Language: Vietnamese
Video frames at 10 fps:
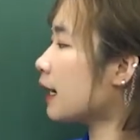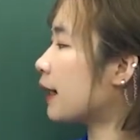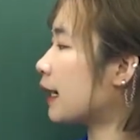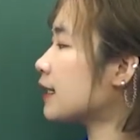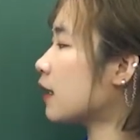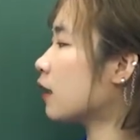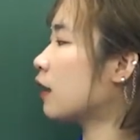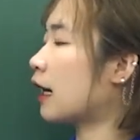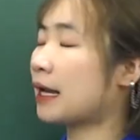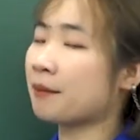bạn đã trả lời
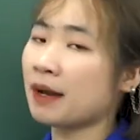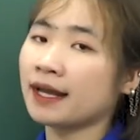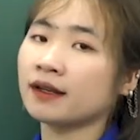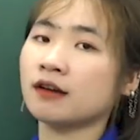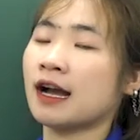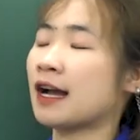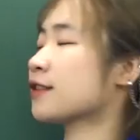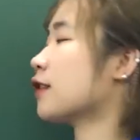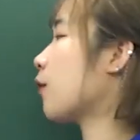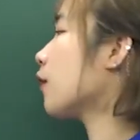là ngày mai cửa hàng
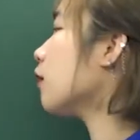sẽ đóng